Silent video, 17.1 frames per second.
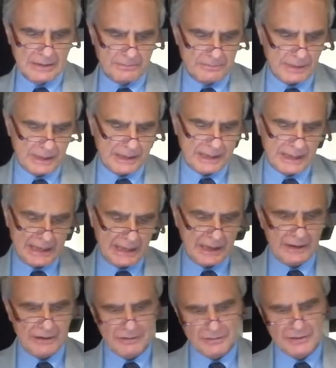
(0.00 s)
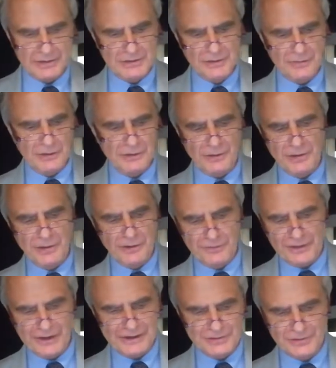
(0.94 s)
perché questo ve lo voglio
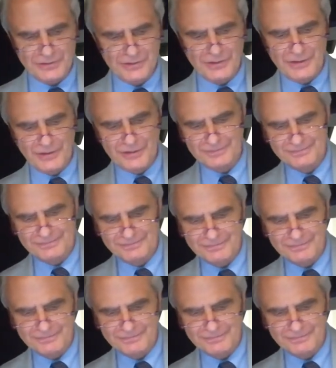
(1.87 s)
far solo